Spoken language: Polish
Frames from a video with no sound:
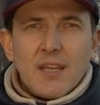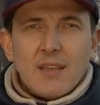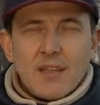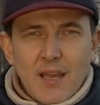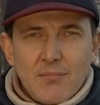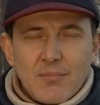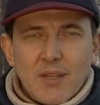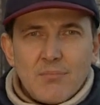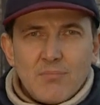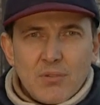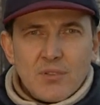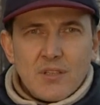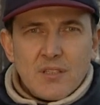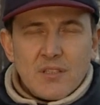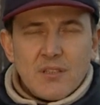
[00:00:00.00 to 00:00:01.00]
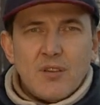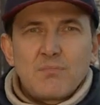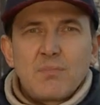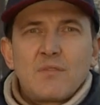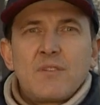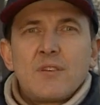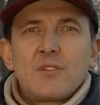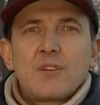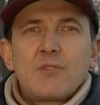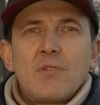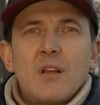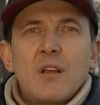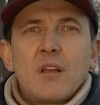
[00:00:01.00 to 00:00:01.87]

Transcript: Tam na policji opowiedział,